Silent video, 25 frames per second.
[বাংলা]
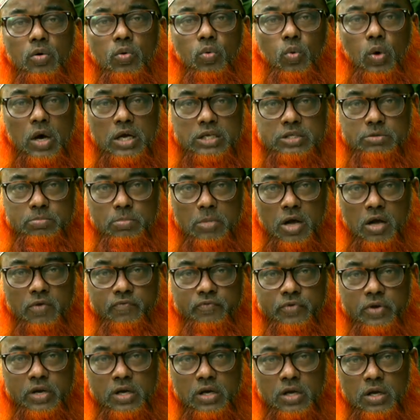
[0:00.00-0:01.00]
ওয়াজ
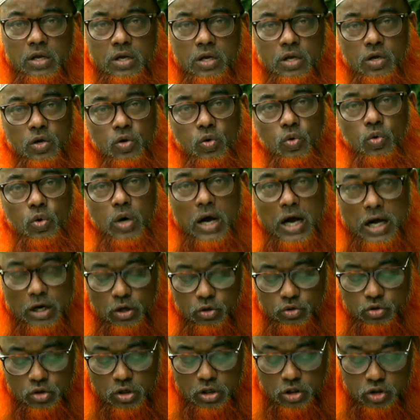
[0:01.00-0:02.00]
মাহফিল ও
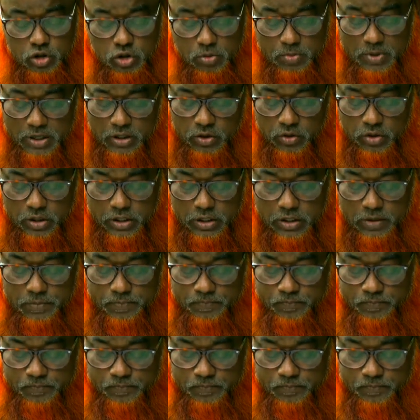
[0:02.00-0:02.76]
আলোচনা সভা করা